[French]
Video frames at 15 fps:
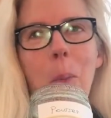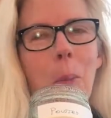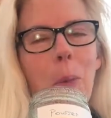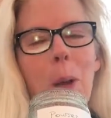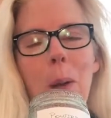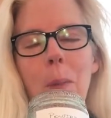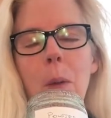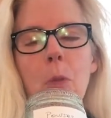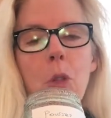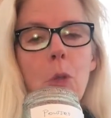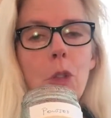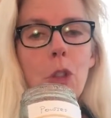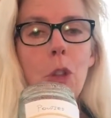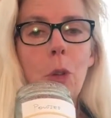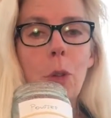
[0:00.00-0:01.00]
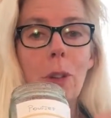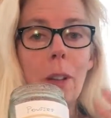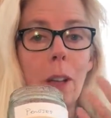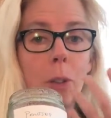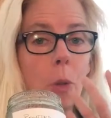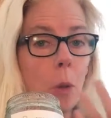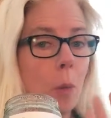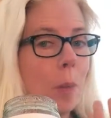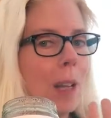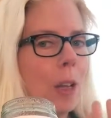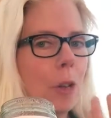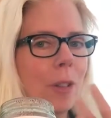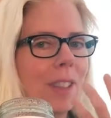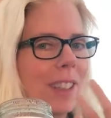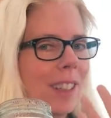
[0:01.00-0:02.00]
peu la même chose que quand on met
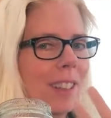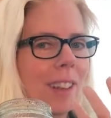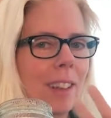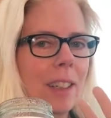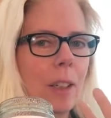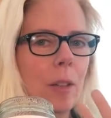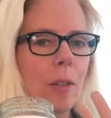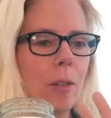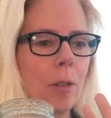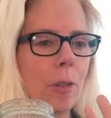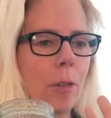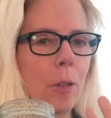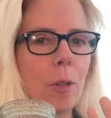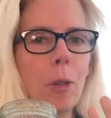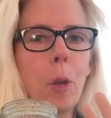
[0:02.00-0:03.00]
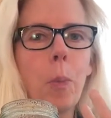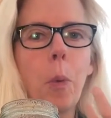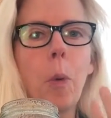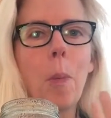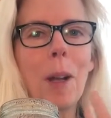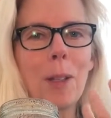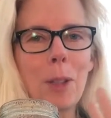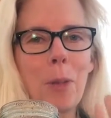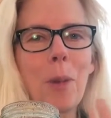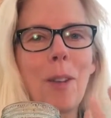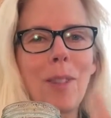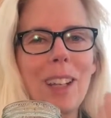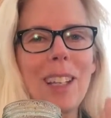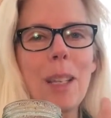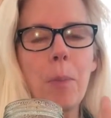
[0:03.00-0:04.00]
le nez dans le, pot maçon
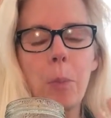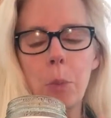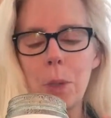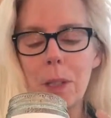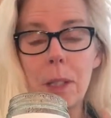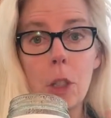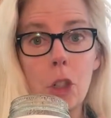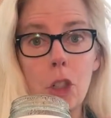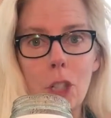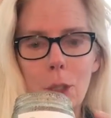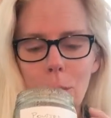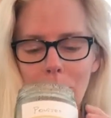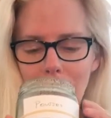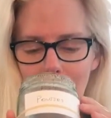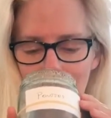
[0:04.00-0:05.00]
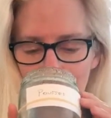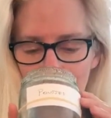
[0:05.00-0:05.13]
avec les pousses séchées dedans,